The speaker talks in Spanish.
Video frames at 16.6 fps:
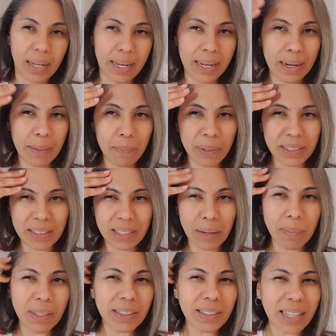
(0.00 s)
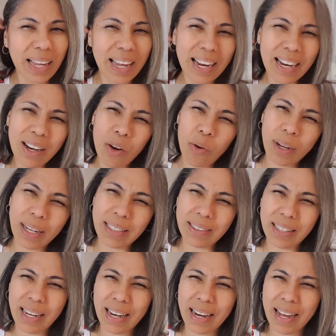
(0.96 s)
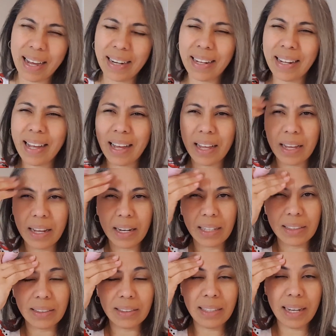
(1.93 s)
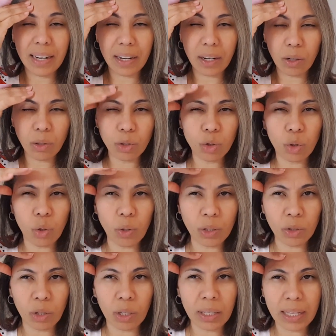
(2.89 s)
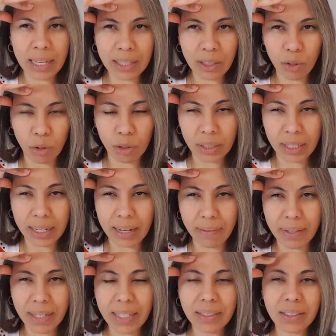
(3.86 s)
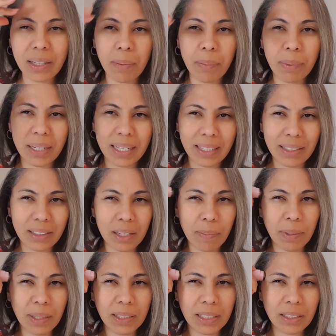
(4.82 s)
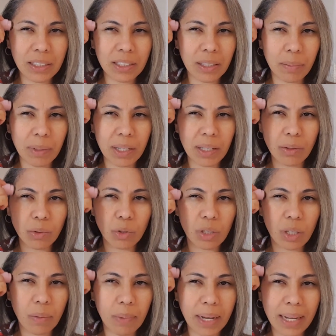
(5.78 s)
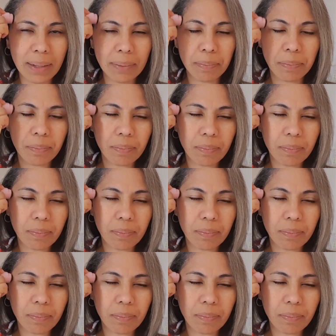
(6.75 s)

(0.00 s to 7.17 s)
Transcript: eh, especialmente en lo que es el área del rostro cuando le da dolor de cabeza, pues esta partecita, mire, usted va